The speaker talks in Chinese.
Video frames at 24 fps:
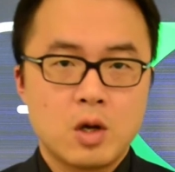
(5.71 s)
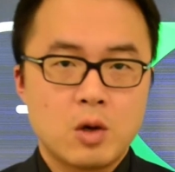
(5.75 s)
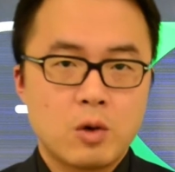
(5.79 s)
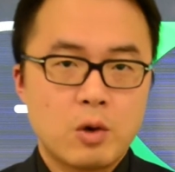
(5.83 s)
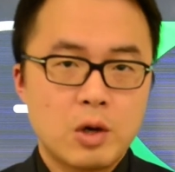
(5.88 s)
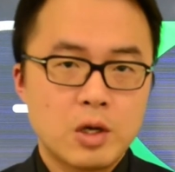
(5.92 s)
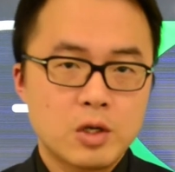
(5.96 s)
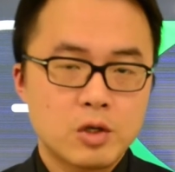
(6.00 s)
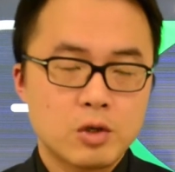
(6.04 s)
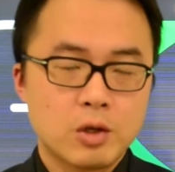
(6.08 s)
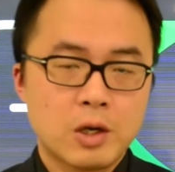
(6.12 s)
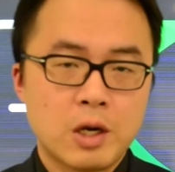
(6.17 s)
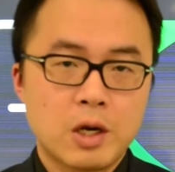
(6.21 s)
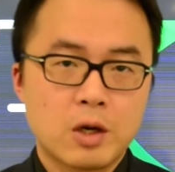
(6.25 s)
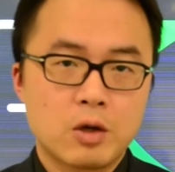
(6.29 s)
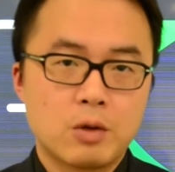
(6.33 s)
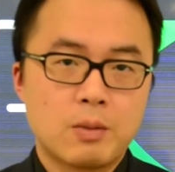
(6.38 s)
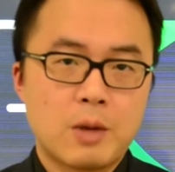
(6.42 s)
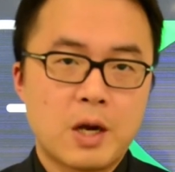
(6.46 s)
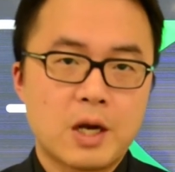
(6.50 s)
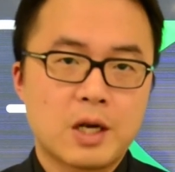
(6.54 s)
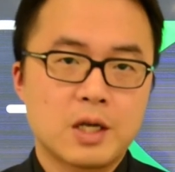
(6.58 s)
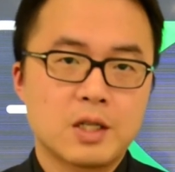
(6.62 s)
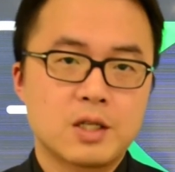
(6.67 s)
欢迎收看《狗
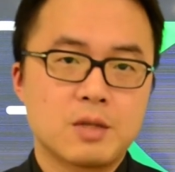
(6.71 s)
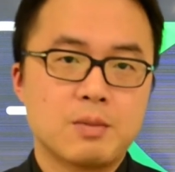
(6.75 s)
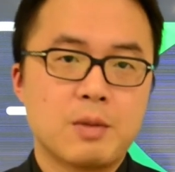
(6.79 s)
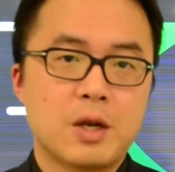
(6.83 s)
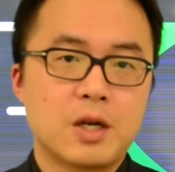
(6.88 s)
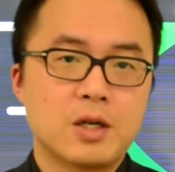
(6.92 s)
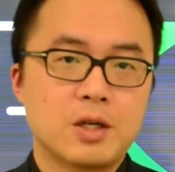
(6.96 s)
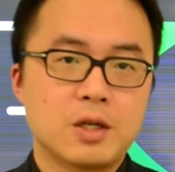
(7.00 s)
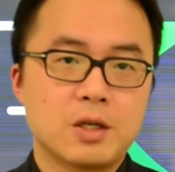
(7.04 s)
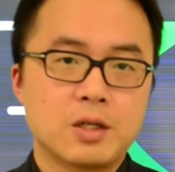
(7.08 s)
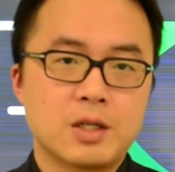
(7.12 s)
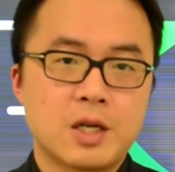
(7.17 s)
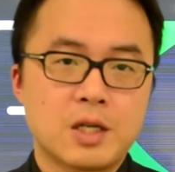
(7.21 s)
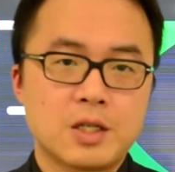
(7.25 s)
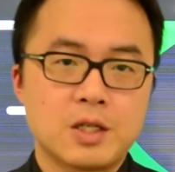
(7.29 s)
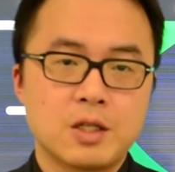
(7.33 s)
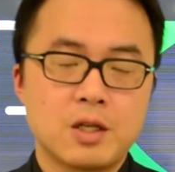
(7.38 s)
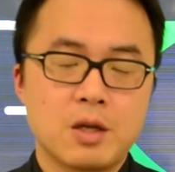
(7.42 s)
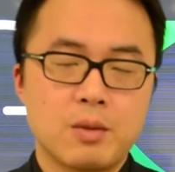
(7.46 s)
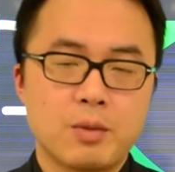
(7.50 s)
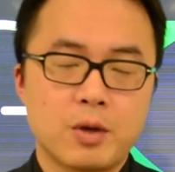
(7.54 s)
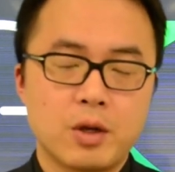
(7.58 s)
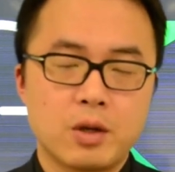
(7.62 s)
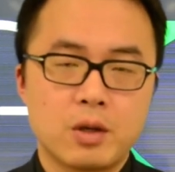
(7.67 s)
Markets》每日财经
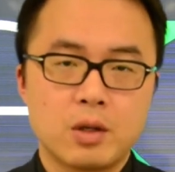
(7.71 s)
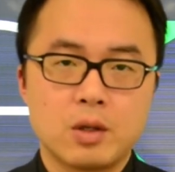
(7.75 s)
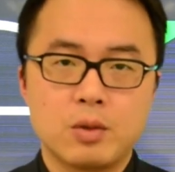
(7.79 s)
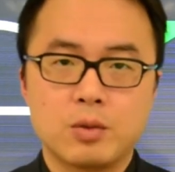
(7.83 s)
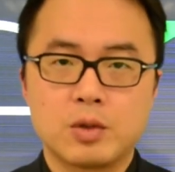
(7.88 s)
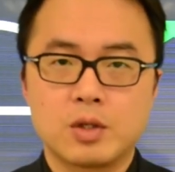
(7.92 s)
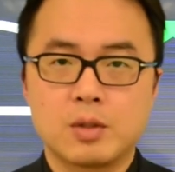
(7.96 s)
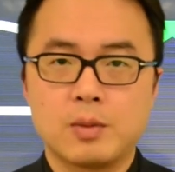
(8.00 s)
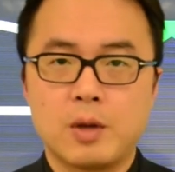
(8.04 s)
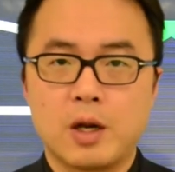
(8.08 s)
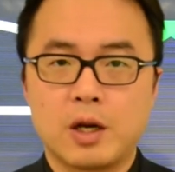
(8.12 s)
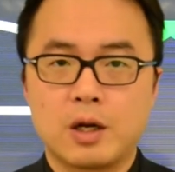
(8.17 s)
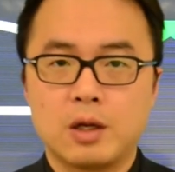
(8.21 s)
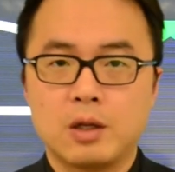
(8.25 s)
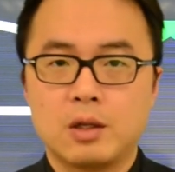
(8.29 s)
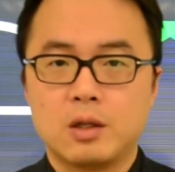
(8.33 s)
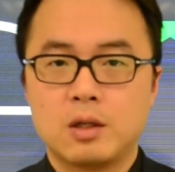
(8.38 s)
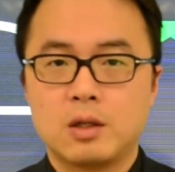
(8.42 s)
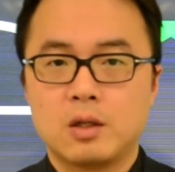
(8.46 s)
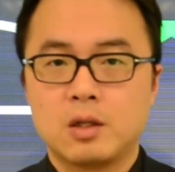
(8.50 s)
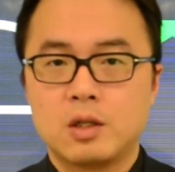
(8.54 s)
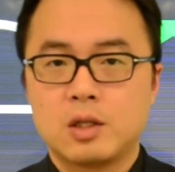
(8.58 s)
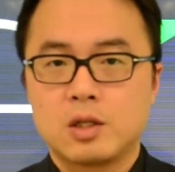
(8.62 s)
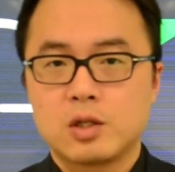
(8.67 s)
点评，我是 Mike。
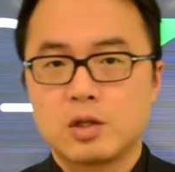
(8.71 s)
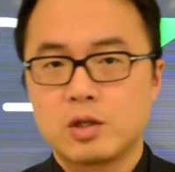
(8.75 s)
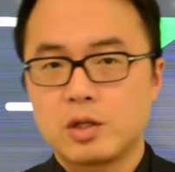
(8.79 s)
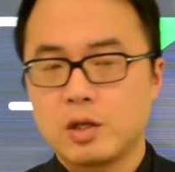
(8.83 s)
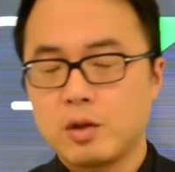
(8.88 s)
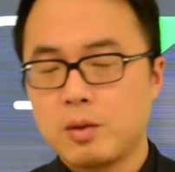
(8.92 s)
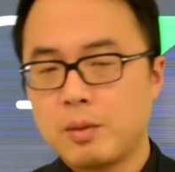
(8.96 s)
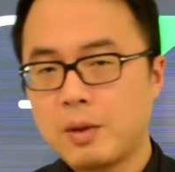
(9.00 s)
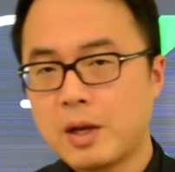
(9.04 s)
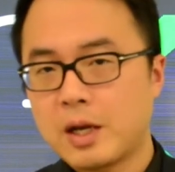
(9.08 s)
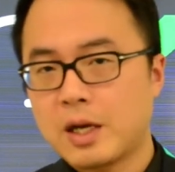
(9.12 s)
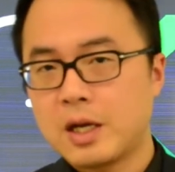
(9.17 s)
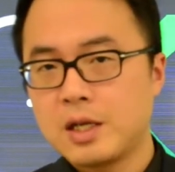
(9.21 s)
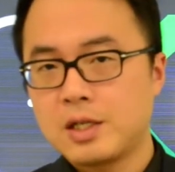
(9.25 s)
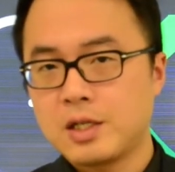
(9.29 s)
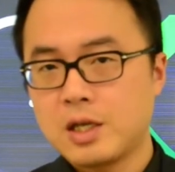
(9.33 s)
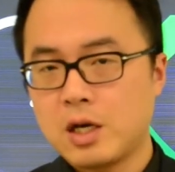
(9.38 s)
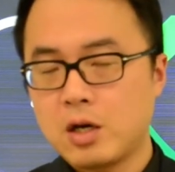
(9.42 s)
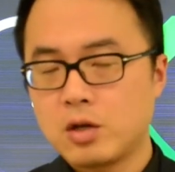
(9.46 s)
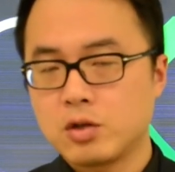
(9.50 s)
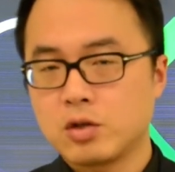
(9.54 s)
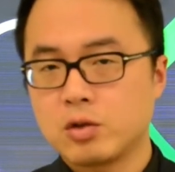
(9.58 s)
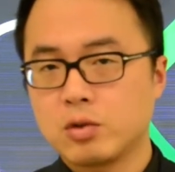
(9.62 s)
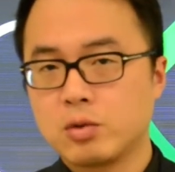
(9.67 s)
首先，我们来看一下
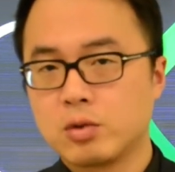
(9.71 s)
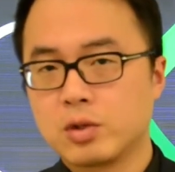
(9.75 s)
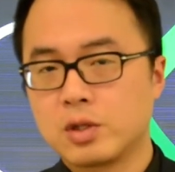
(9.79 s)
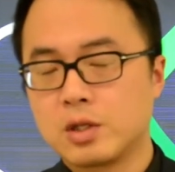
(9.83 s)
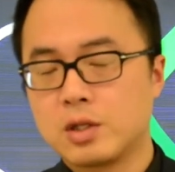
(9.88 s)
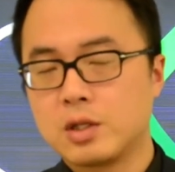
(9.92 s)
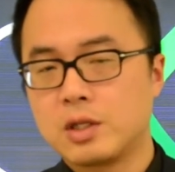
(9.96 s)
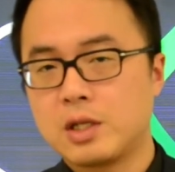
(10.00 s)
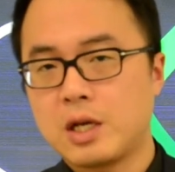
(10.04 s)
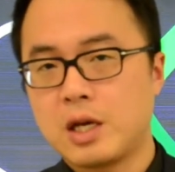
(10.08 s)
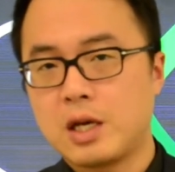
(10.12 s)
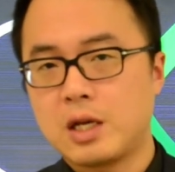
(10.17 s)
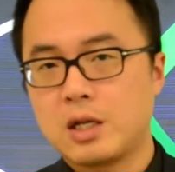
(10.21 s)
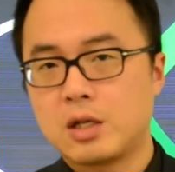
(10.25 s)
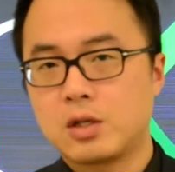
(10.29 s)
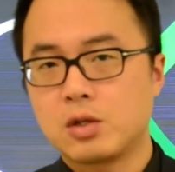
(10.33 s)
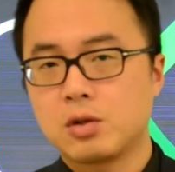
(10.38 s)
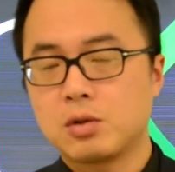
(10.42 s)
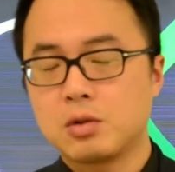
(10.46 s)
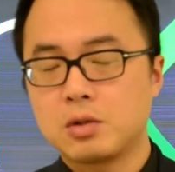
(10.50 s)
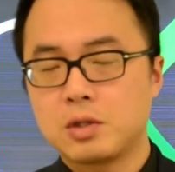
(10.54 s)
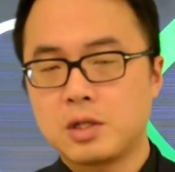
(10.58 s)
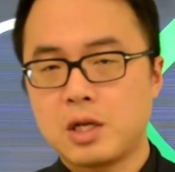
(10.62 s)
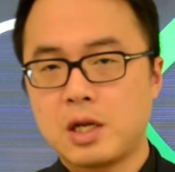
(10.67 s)
澳洲股市在
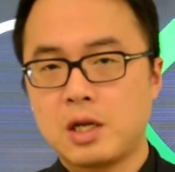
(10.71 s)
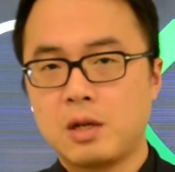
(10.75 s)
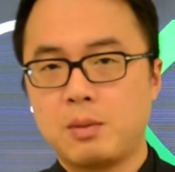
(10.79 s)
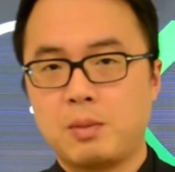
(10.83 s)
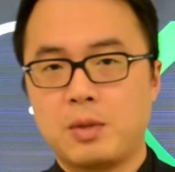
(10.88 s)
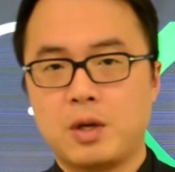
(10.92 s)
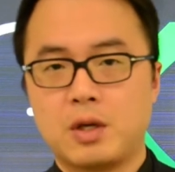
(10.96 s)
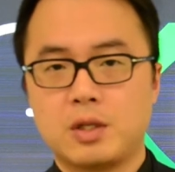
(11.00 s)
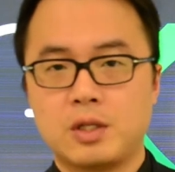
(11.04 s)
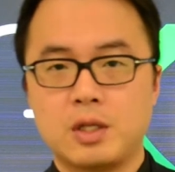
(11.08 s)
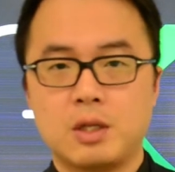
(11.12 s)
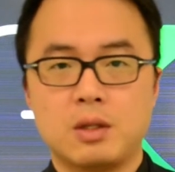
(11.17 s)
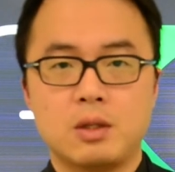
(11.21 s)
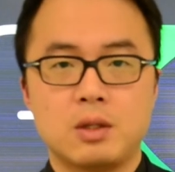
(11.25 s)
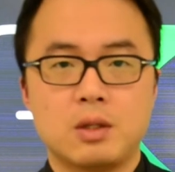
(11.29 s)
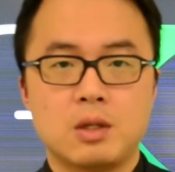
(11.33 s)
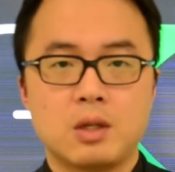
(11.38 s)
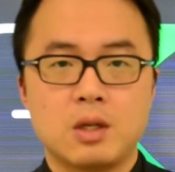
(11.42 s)
周三的表现。